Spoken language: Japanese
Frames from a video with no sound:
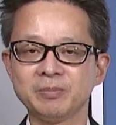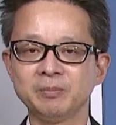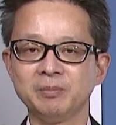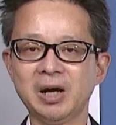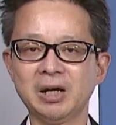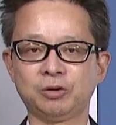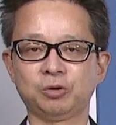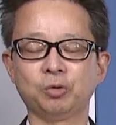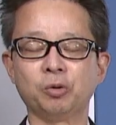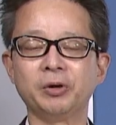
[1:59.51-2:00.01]

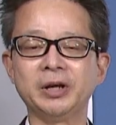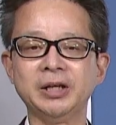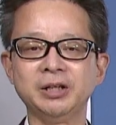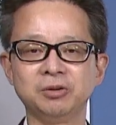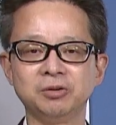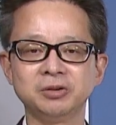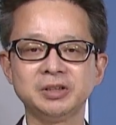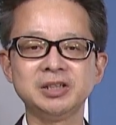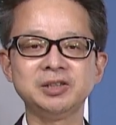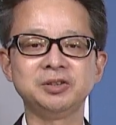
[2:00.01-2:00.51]
まあ、
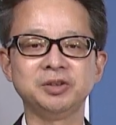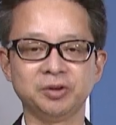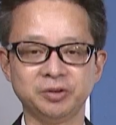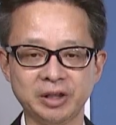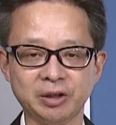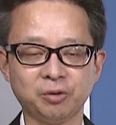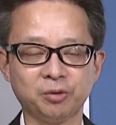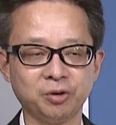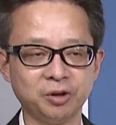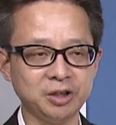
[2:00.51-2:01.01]
トレンドですよ
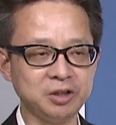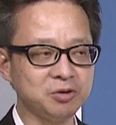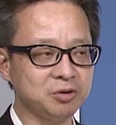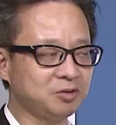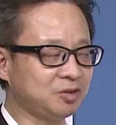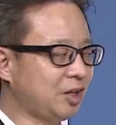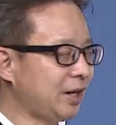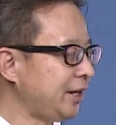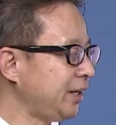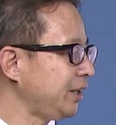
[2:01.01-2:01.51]
ねこれの
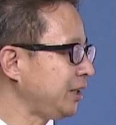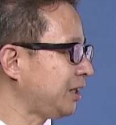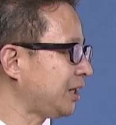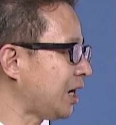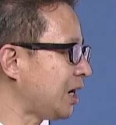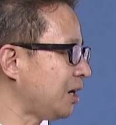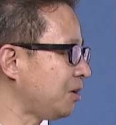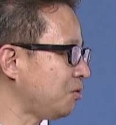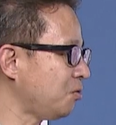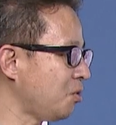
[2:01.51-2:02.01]
転
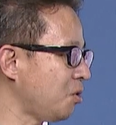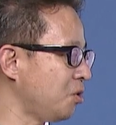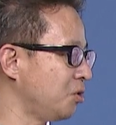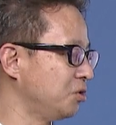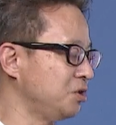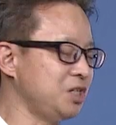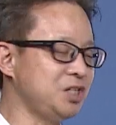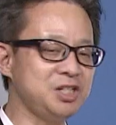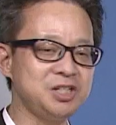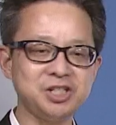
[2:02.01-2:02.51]
換を
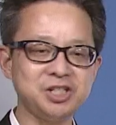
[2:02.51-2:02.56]
認